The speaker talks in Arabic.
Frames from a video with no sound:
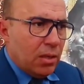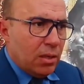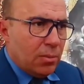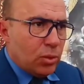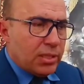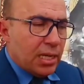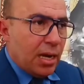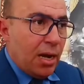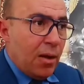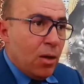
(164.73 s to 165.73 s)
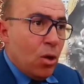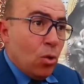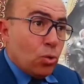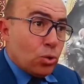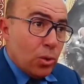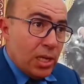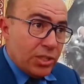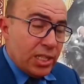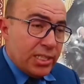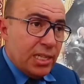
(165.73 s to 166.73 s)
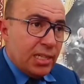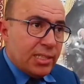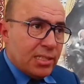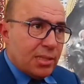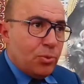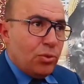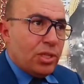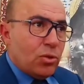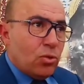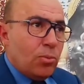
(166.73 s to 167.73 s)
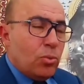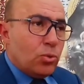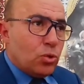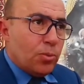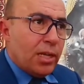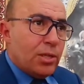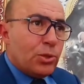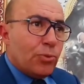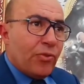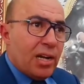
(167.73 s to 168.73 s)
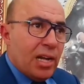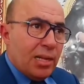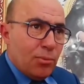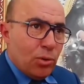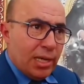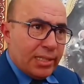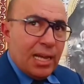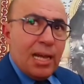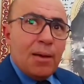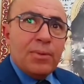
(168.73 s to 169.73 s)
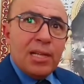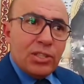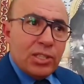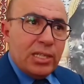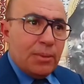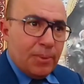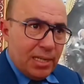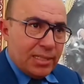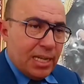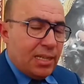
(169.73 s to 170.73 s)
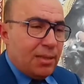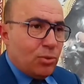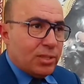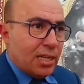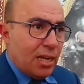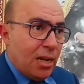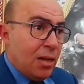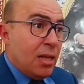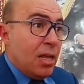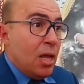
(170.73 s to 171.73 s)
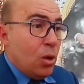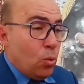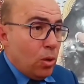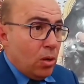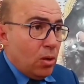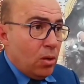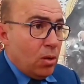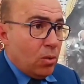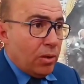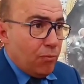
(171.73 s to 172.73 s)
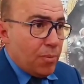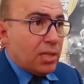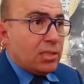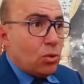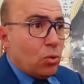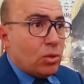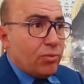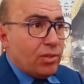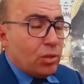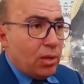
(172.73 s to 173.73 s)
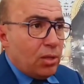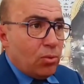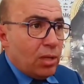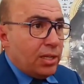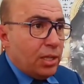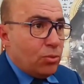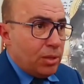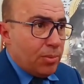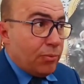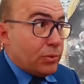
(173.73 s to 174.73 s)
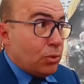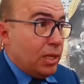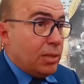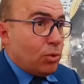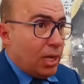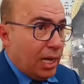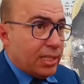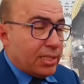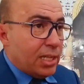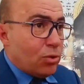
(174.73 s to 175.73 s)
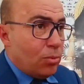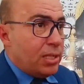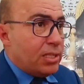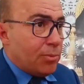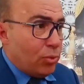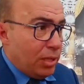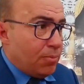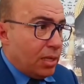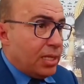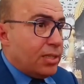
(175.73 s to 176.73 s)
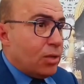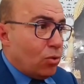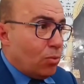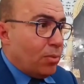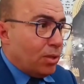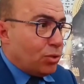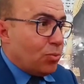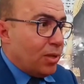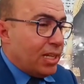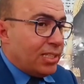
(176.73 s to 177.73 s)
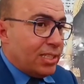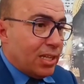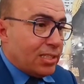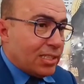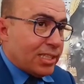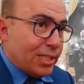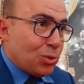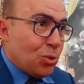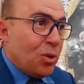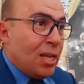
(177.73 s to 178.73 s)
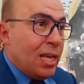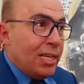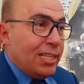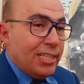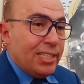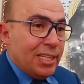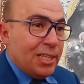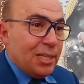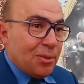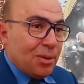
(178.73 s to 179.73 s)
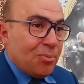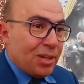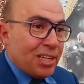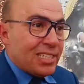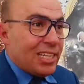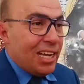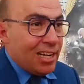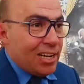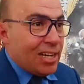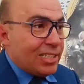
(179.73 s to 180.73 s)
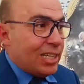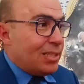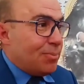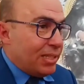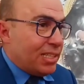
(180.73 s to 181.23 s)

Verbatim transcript: الملتقى وشكرا جزيلا للتتبع ديالكم وانتم خير السفراء المقاطعه من اجل ابراز هذا الملتقى وكيف ما كنت قلت في الندوه الاولى نحن ديما مفتوحين للملاحظات ديالكم لان مهمه لانكم انتم الذين تتقيسوا يعني آه، مقياس الحراره ديال مدى